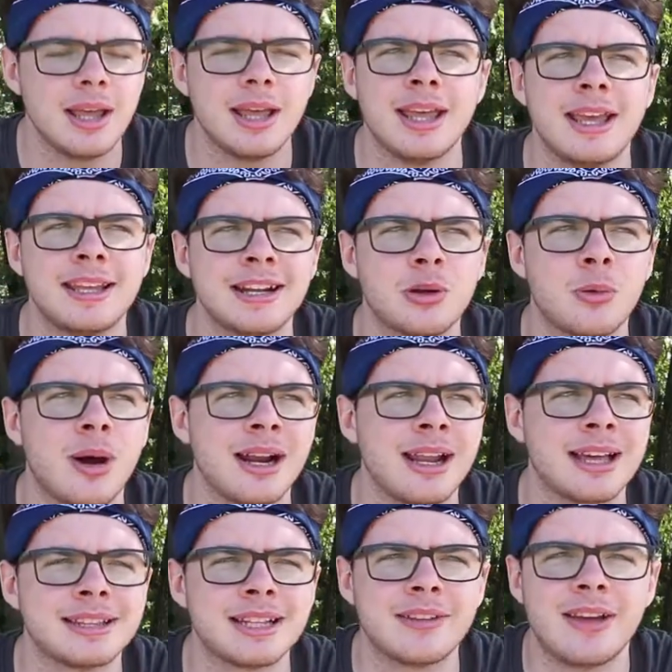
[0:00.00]
eh, nel quale
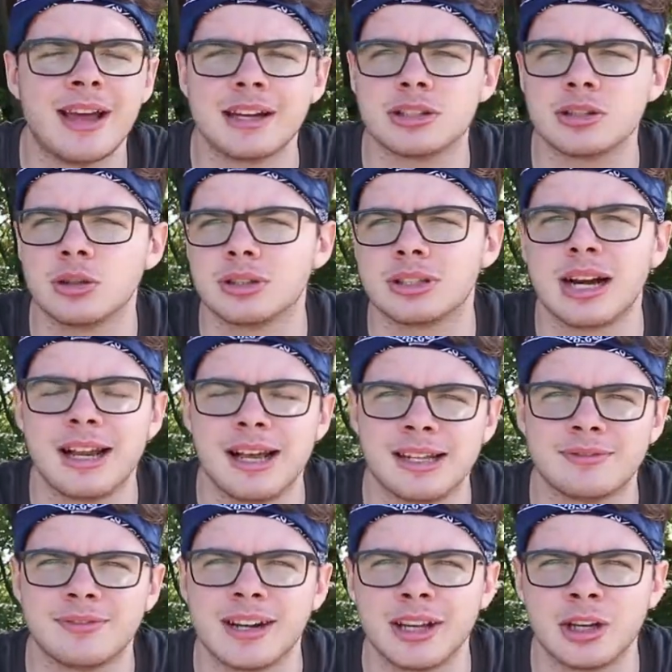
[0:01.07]
attraverso tra le
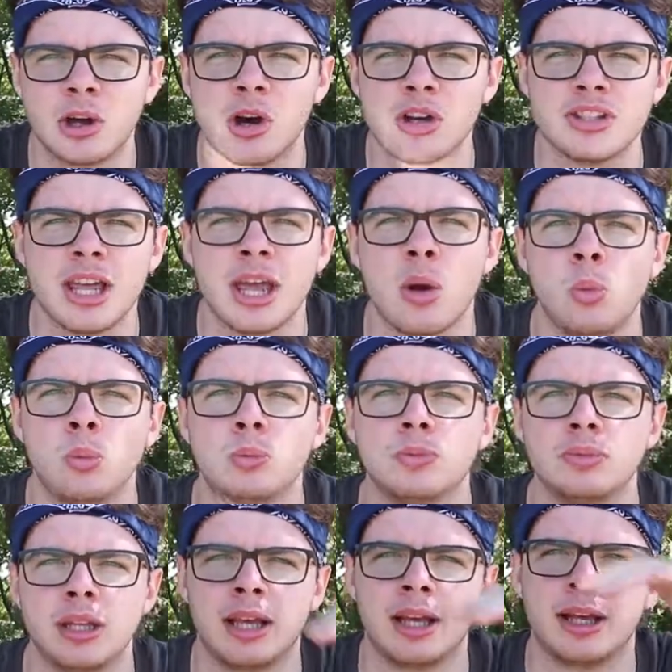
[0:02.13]
varie cose
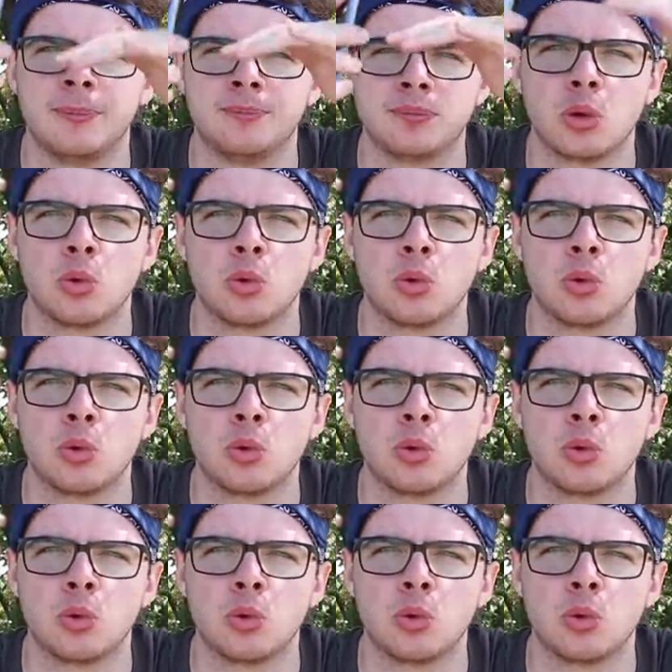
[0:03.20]
un, eh,